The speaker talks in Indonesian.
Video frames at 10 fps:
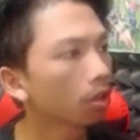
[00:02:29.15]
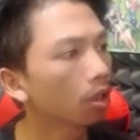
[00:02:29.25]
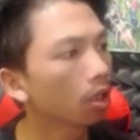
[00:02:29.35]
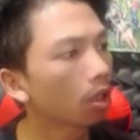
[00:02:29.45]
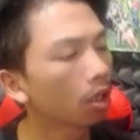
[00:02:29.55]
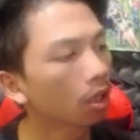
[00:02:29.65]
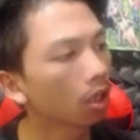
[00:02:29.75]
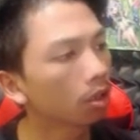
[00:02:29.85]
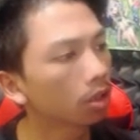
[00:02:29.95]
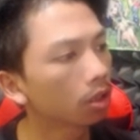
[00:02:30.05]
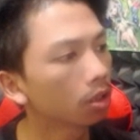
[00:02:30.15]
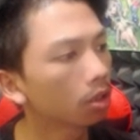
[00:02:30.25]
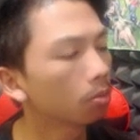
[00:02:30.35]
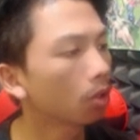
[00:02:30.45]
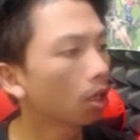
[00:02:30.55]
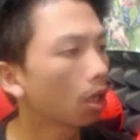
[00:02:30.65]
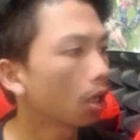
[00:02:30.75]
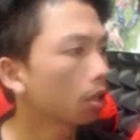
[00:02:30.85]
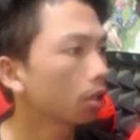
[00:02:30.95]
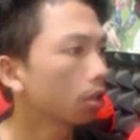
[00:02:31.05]
nggak ngasih ke semua
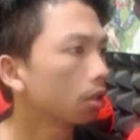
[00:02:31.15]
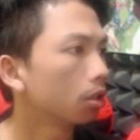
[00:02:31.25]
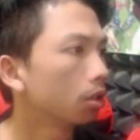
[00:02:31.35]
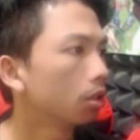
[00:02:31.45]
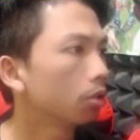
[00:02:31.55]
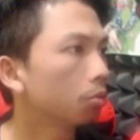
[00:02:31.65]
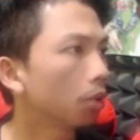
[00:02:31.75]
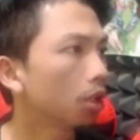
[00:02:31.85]
karakter kan